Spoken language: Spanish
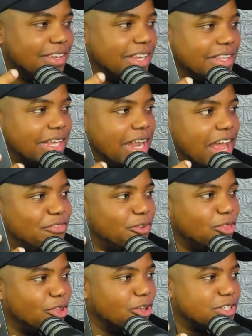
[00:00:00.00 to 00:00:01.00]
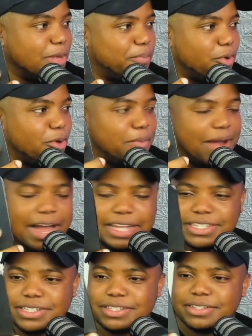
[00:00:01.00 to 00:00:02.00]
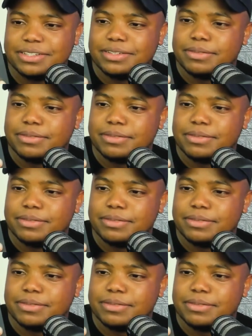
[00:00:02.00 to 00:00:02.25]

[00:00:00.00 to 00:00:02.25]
Este es el iPhone 12 Pro Max.